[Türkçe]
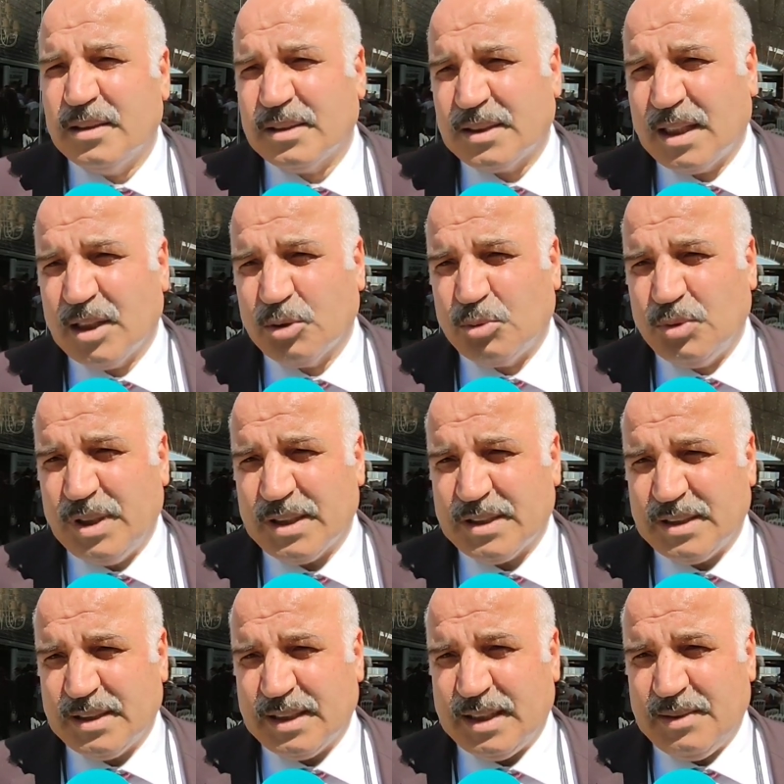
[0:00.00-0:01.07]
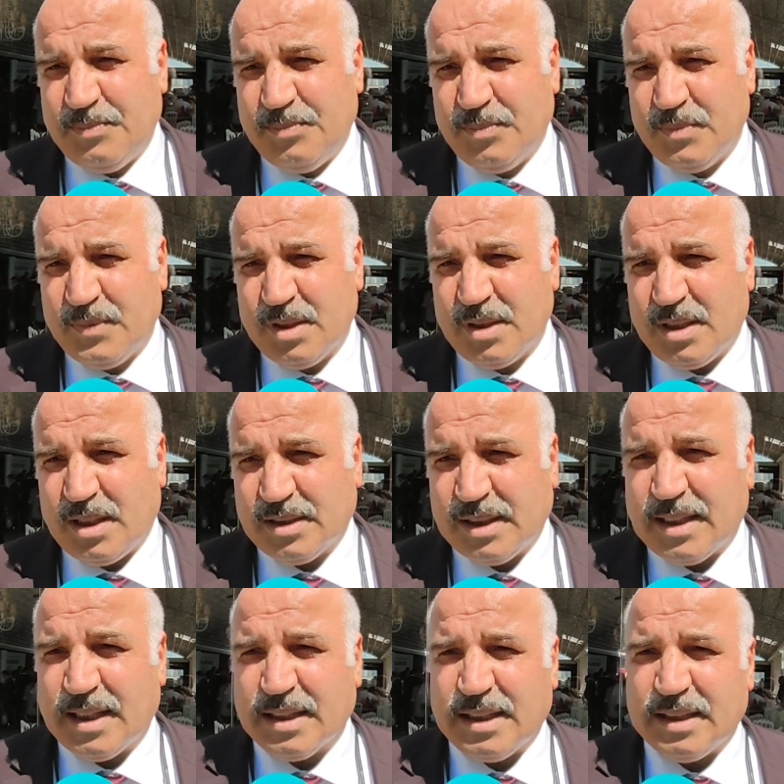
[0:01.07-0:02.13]
sanat dünyasında
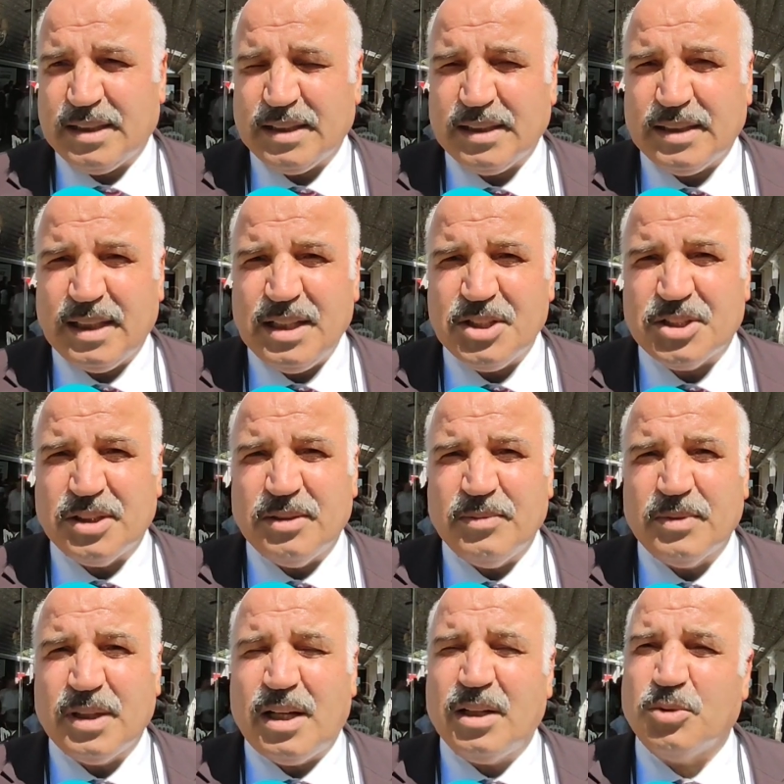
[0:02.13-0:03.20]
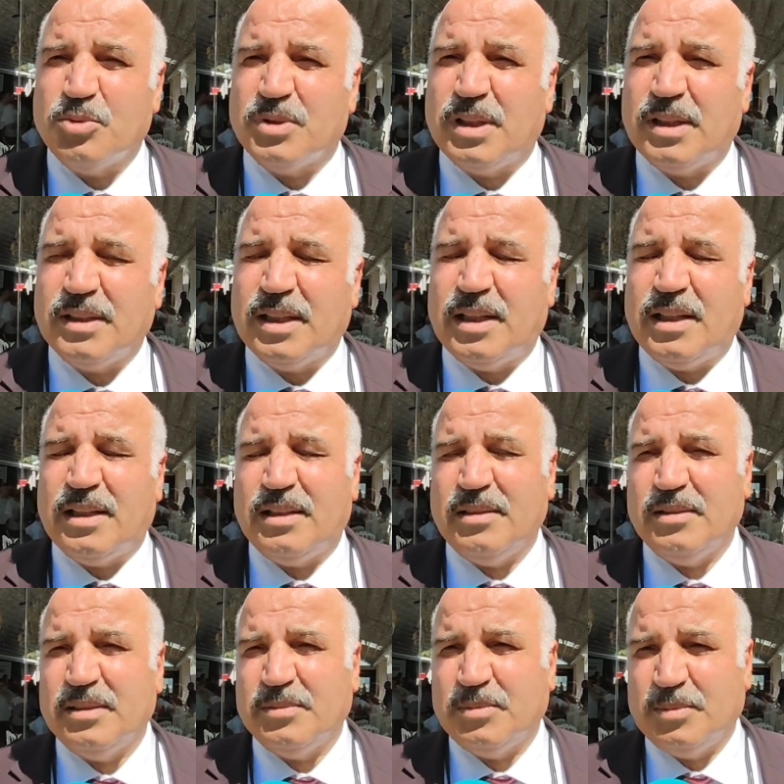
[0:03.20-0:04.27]
katarak getirdikleri için daha güzel, daha e,
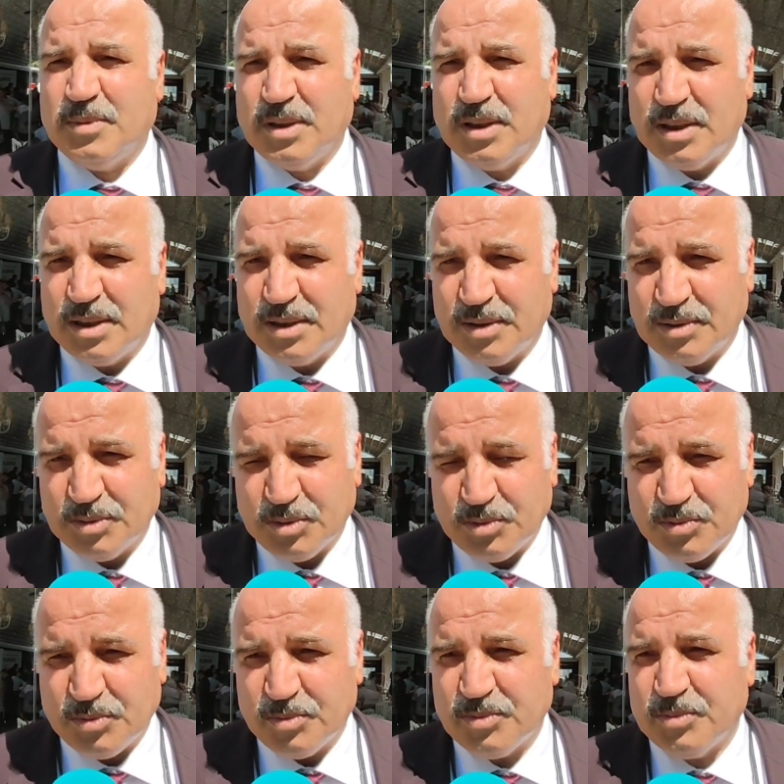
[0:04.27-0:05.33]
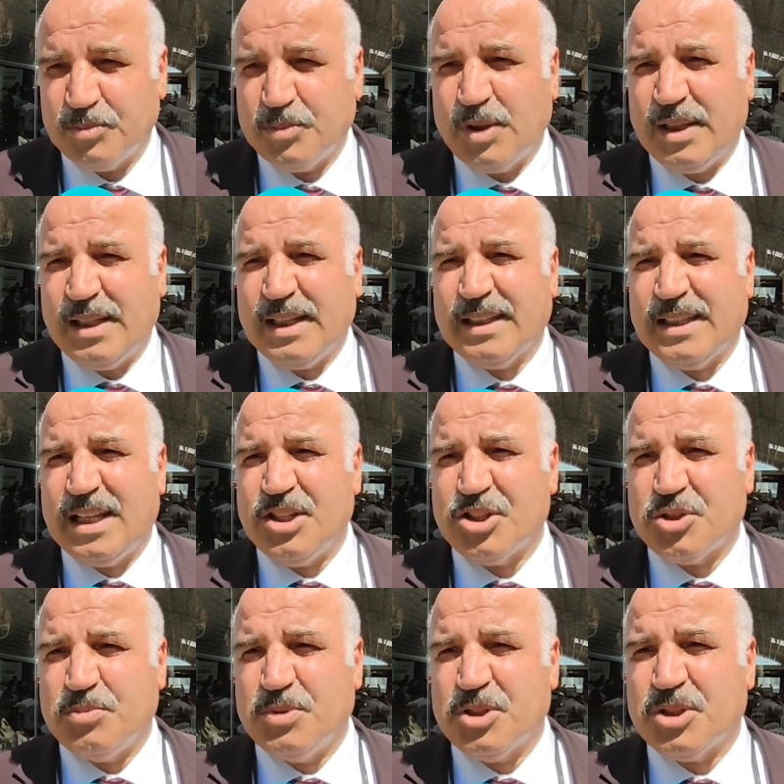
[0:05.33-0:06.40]
e, böyle
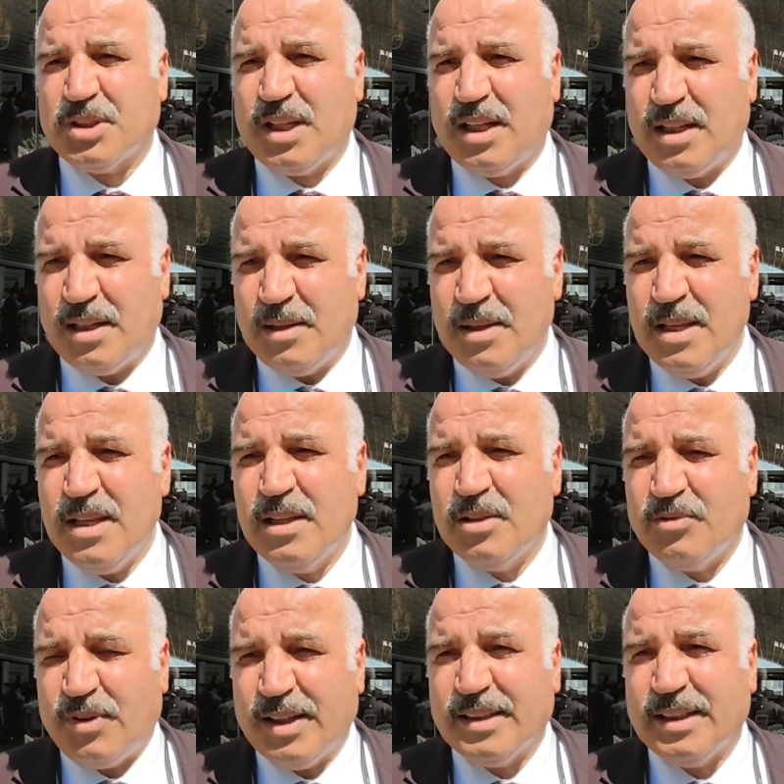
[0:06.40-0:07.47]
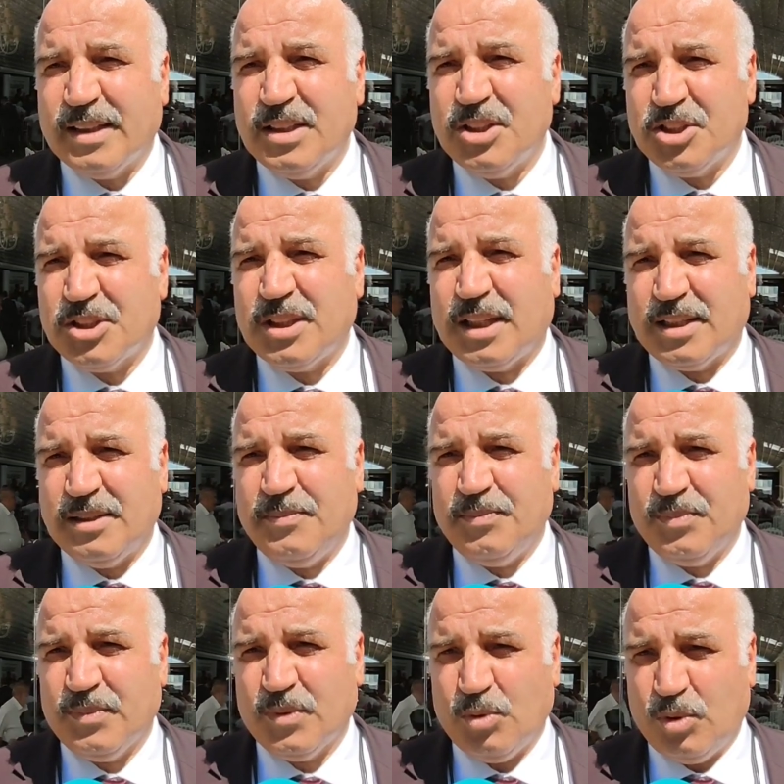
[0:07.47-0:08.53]
gelişmiş, daha faydalı işler
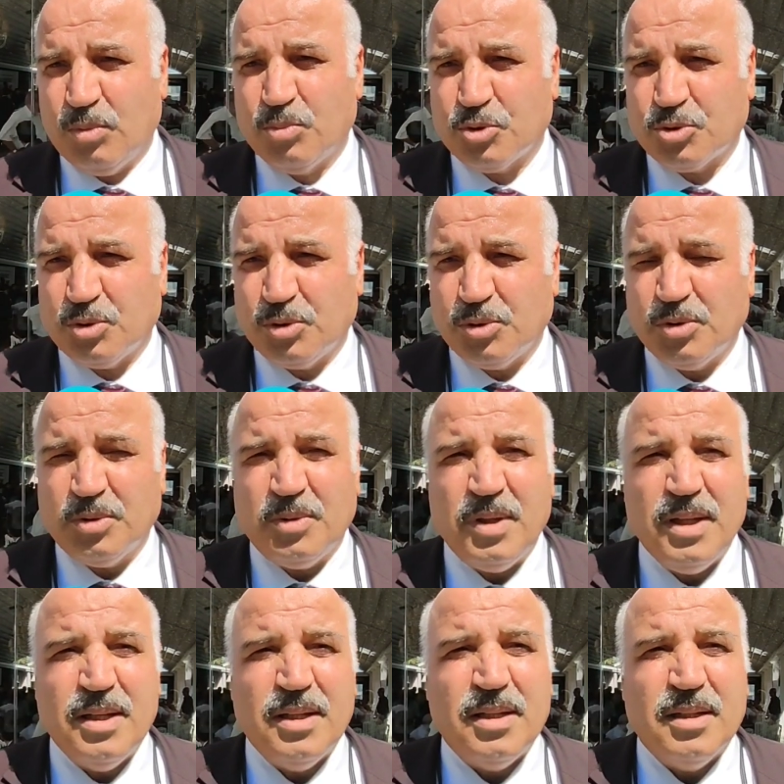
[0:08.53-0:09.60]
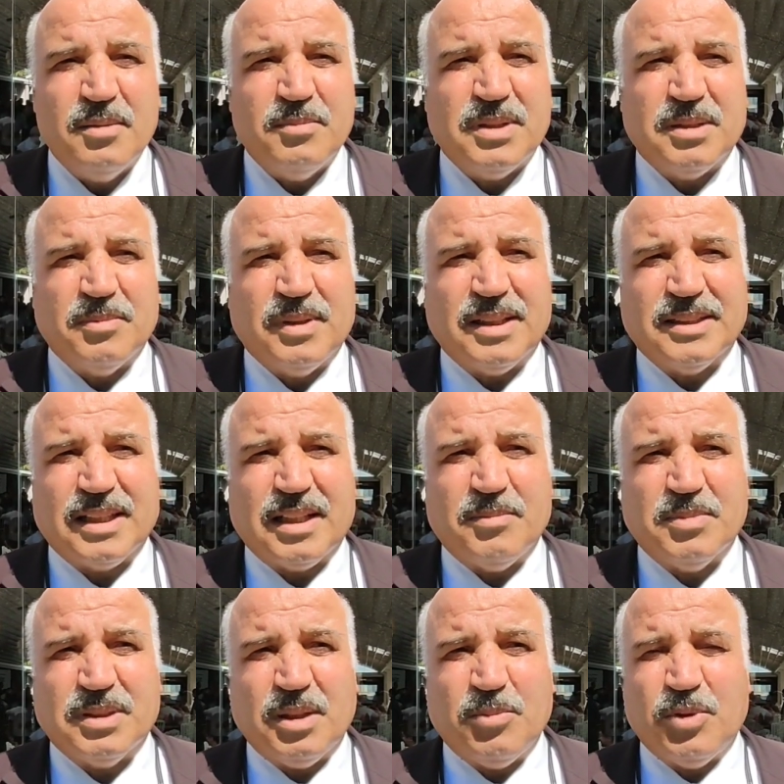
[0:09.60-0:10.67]
olmuş oluyor. Bizim
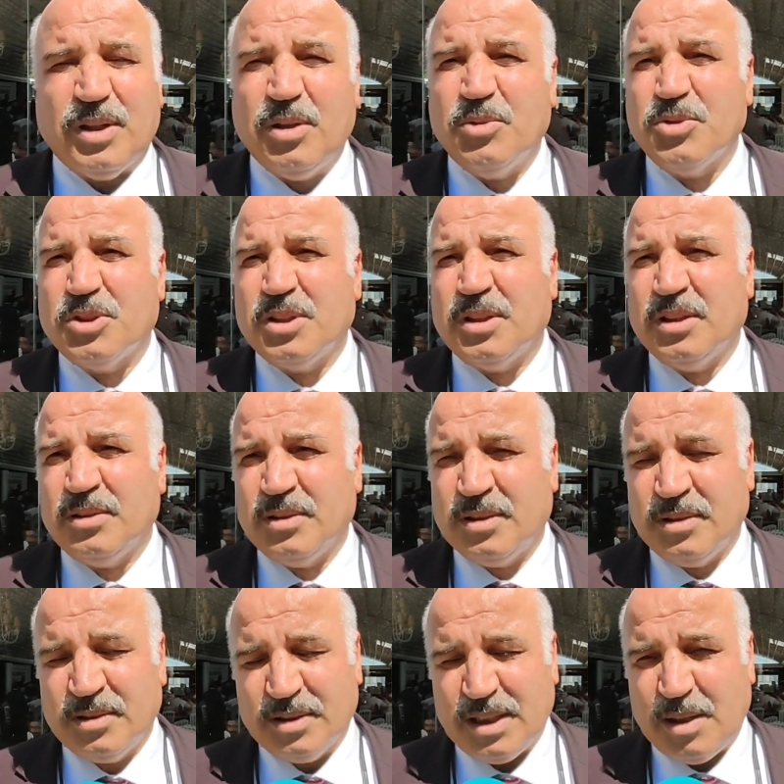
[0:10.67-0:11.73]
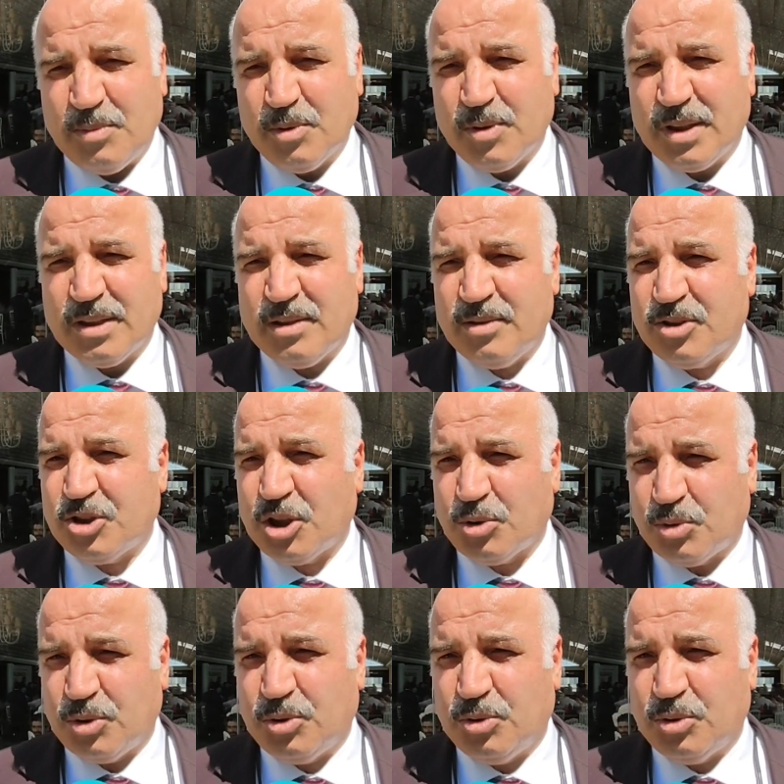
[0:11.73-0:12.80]
nazarımızda böyle. Onun için tebrik et,
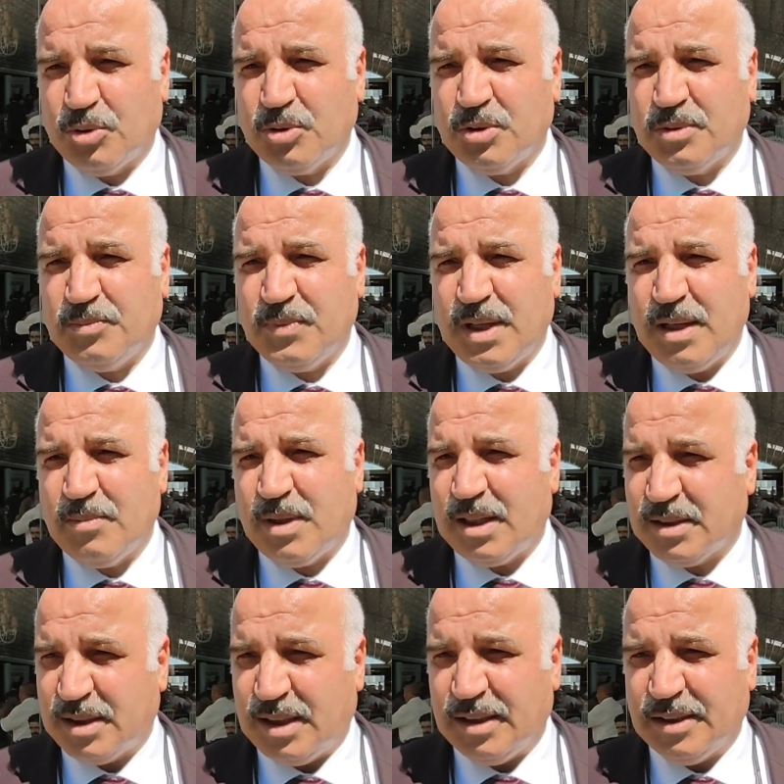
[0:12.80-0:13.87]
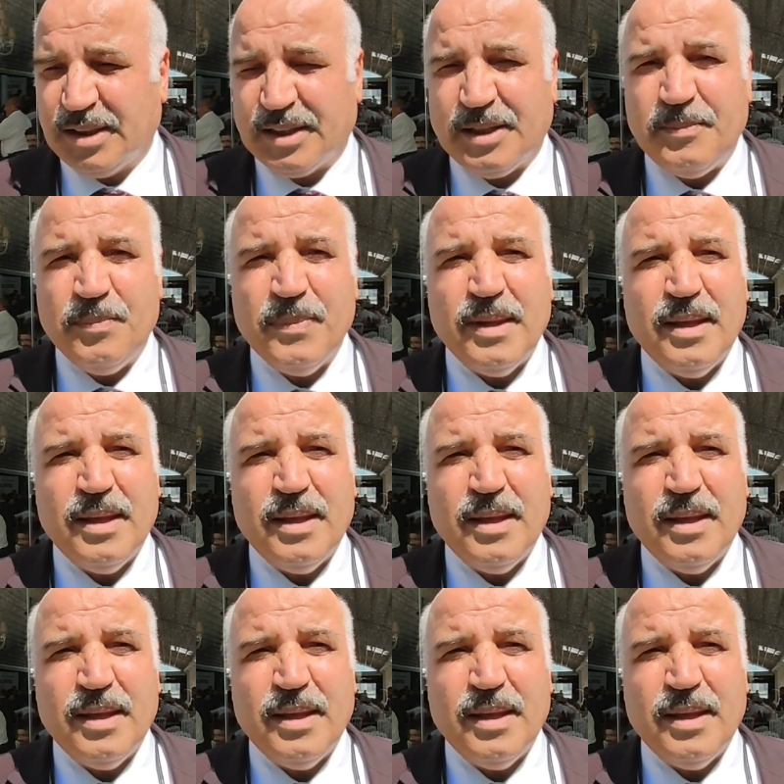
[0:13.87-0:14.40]
teşekkür ediyoruz. Hem katılanlara